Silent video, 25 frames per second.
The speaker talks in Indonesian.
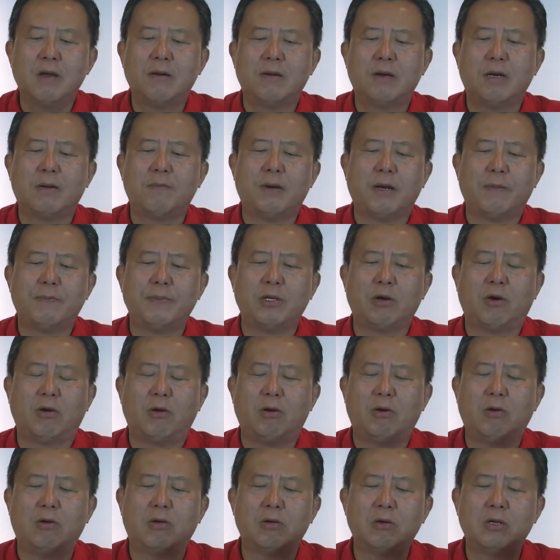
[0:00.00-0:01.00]
uh, babi
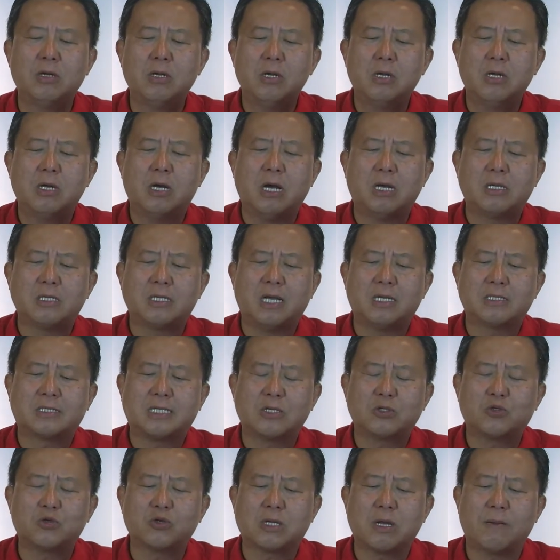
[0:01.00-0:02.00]
hong,
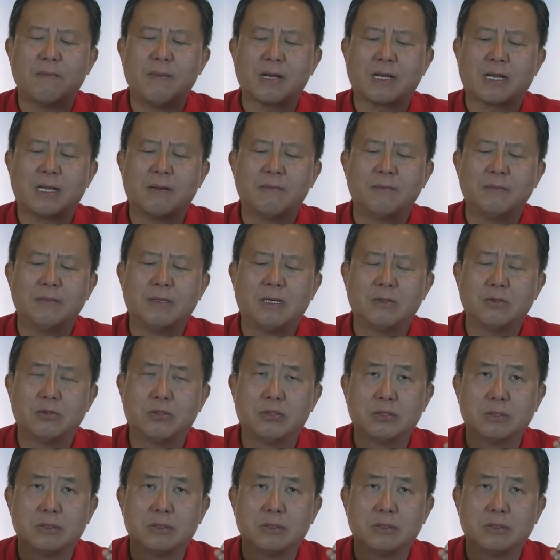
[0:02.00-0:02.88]
saya suka makan aduh